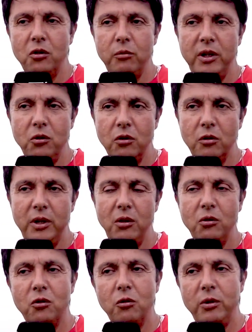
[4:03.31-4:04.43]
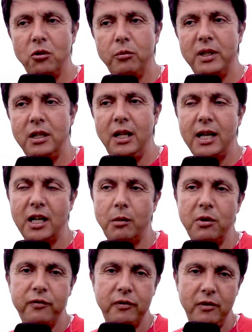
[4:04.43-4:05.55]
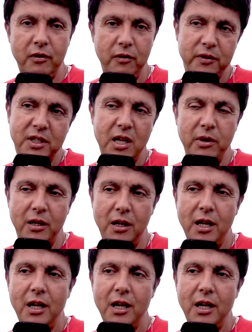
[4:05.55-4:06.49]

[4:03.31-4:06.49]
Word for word: بينه بينه بينه وبين الدلاح كبير في الثمن